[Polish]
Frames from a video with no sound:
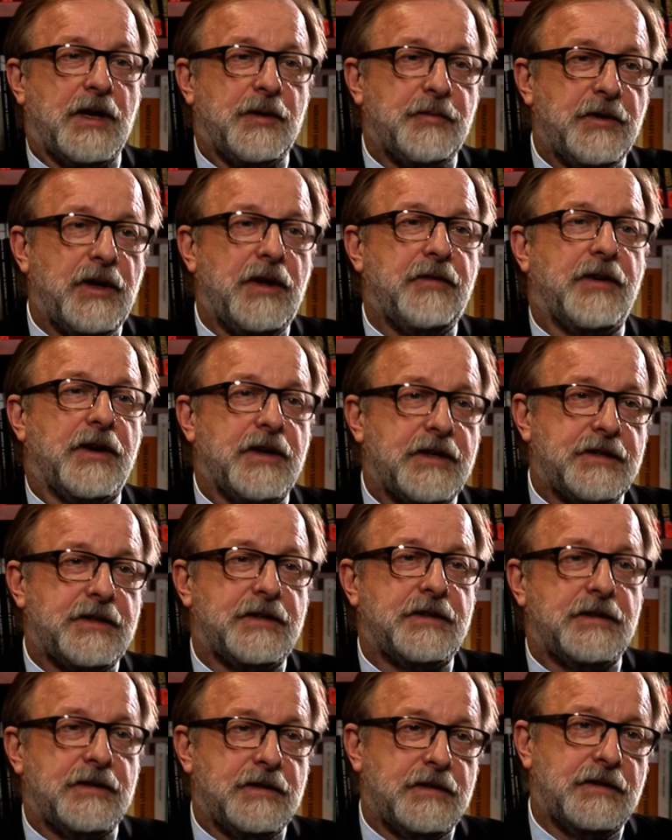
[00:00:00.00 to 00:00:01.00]
jakby
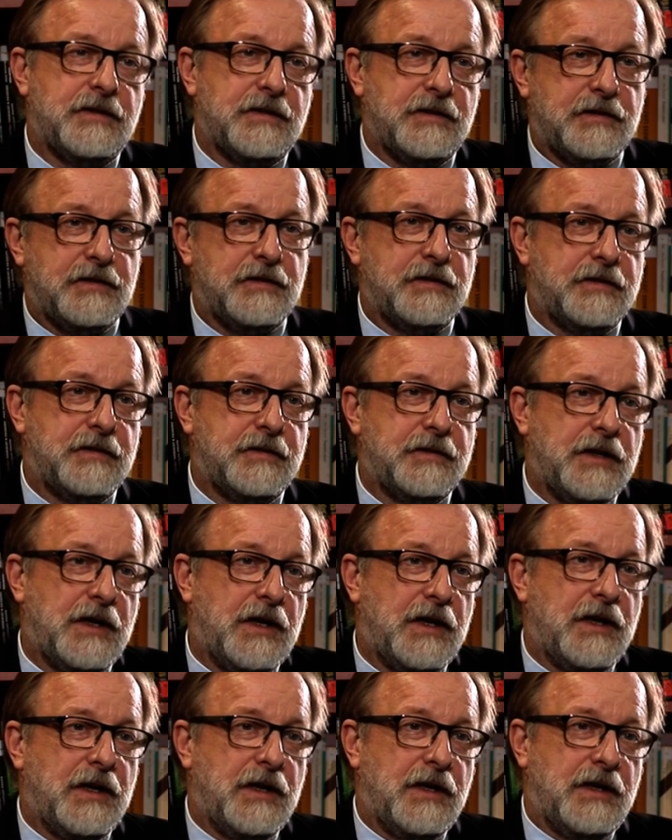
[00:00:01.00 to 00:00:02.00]
efekt
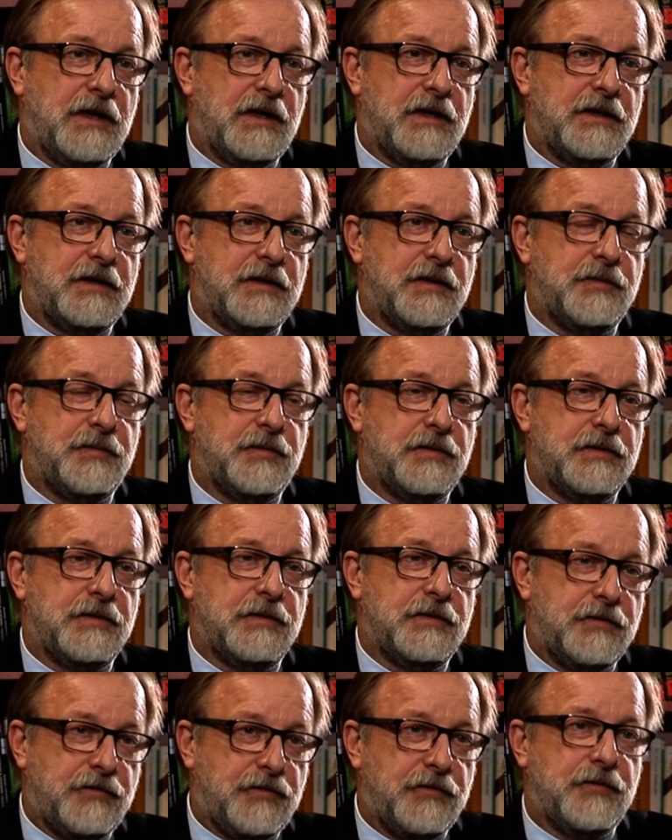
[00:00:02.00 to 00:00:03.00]
y, y,
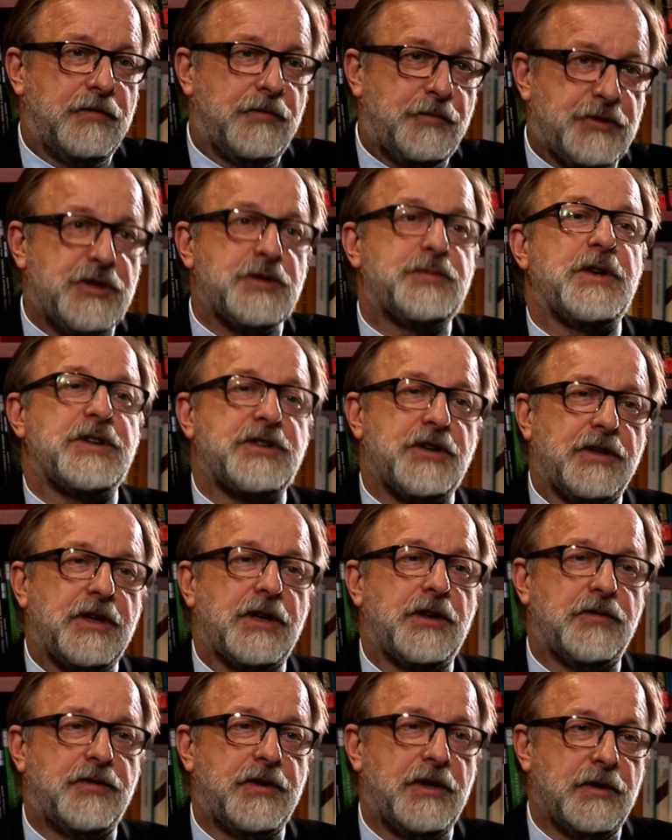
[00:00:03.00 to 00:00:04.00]

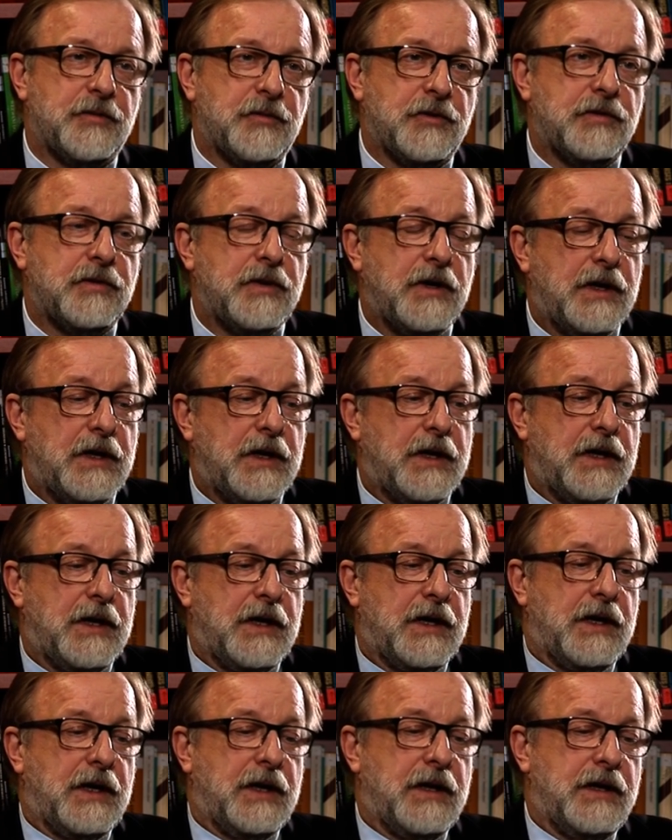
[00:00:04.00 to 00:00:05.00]
przyspieszonego filmu.
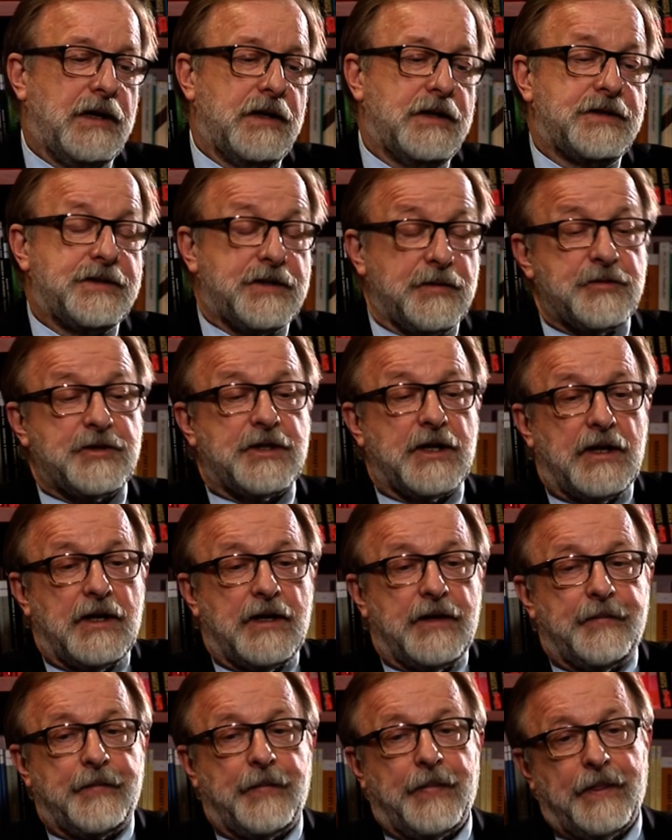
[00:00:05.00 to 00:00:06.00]
Z tym,
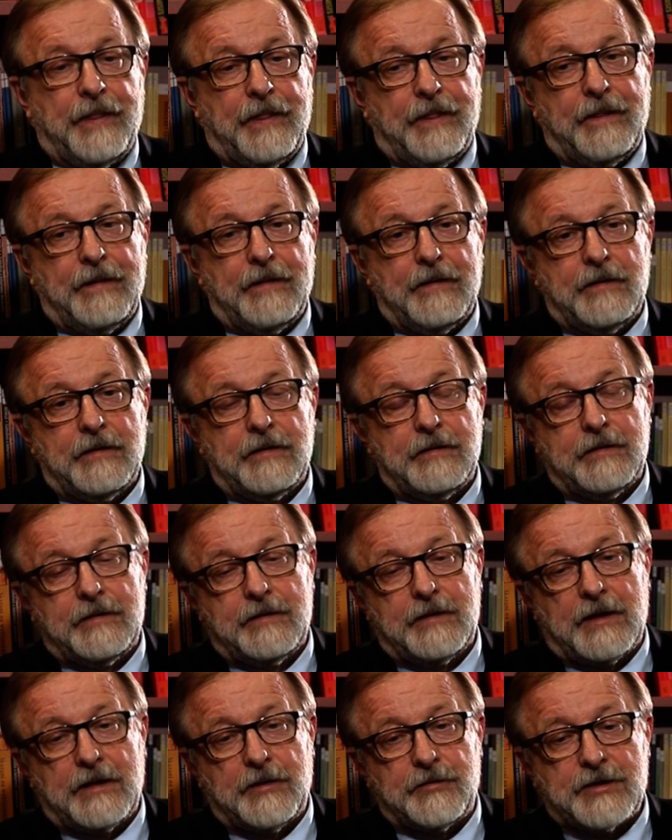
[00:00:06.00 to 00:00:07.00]
że mm,
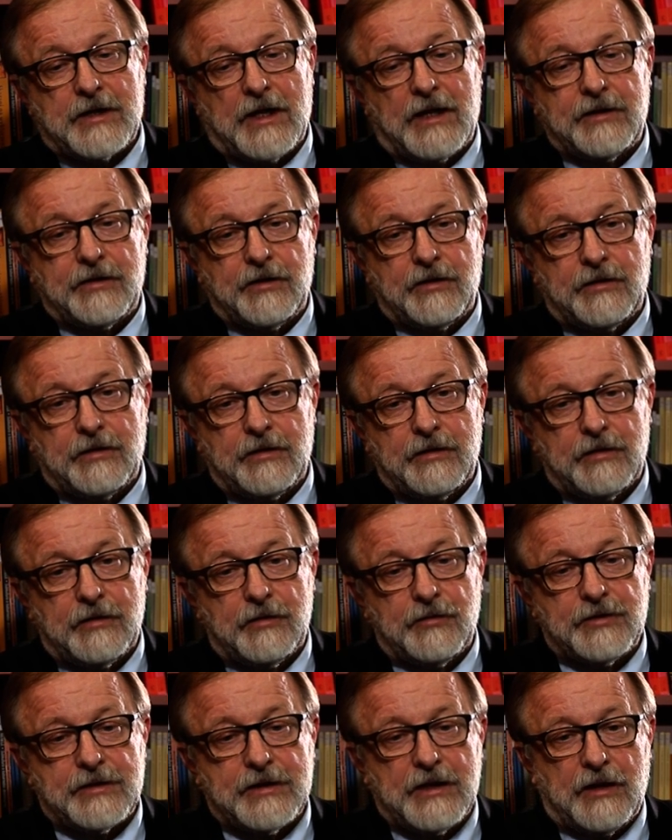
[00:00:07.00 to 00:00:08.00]
Tadeusz Kantor
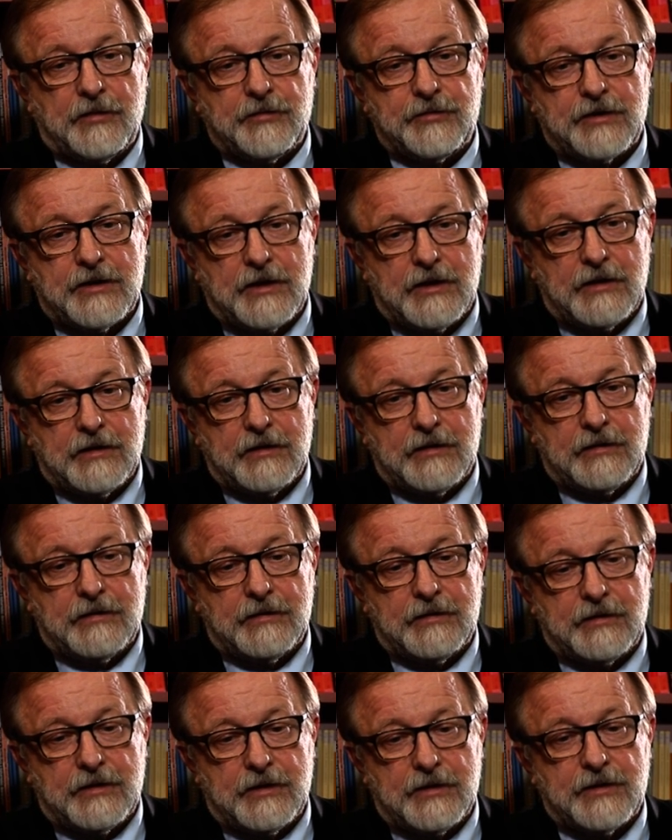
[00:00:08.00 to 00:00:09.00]
uznał, że,
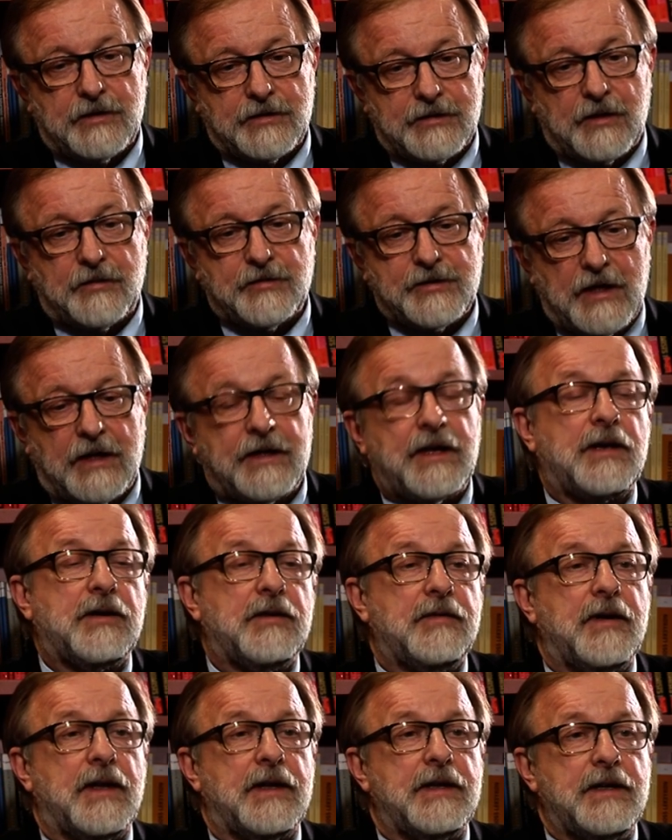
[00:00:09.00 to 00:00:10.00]
że został
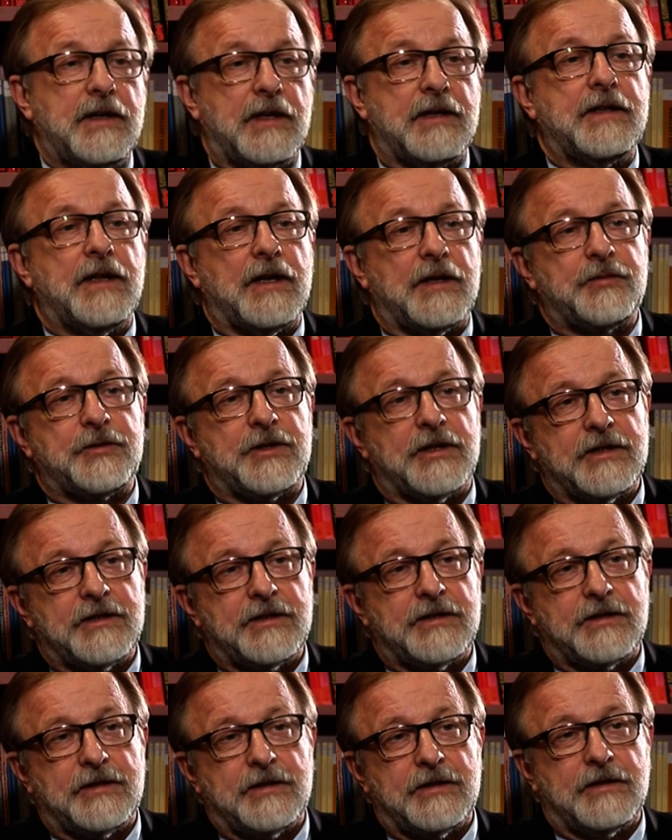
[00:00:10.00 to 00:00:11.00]
zaatakowany jednak
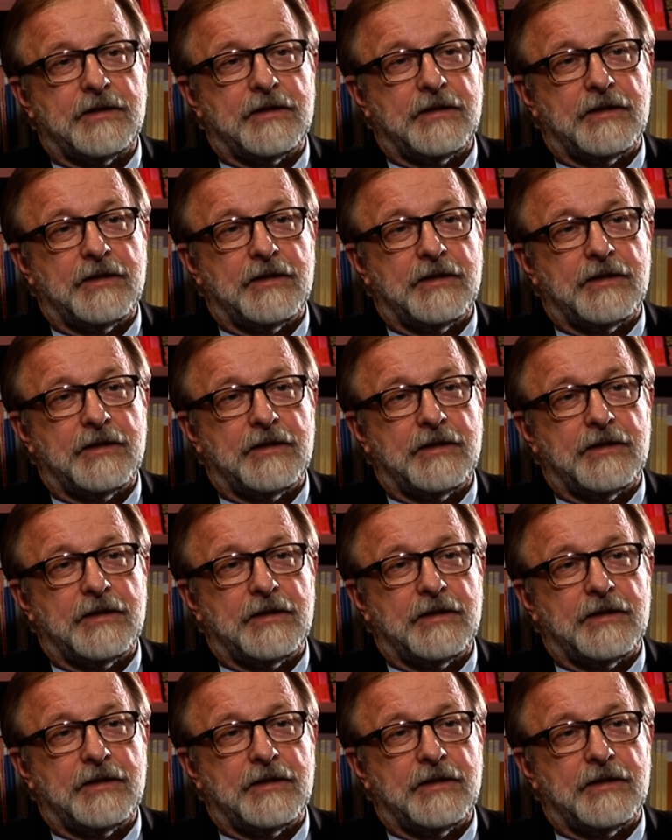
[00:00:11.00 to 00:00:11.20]
przez